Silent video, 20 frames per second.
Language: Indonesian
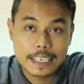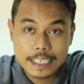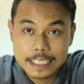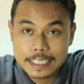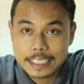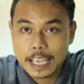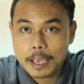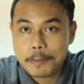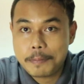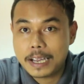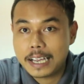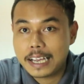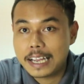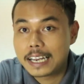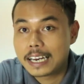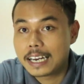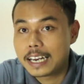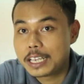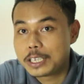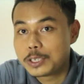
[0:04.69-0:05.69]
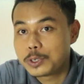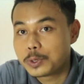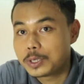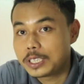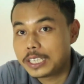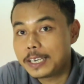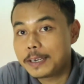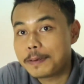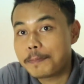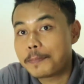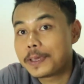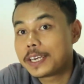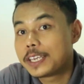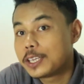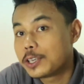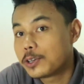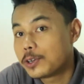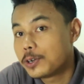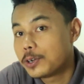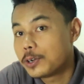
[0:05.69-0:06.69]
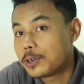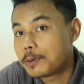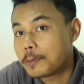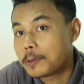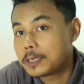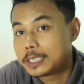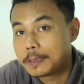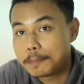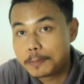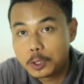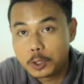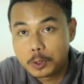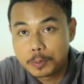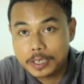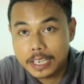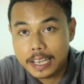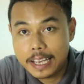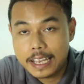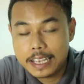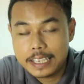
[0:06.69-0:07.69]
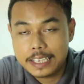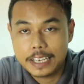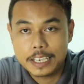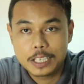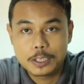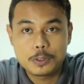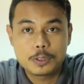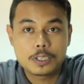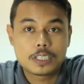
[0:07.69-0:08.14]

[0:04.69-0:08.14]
ini saya bakal melanjutin video sebelumnya yaitu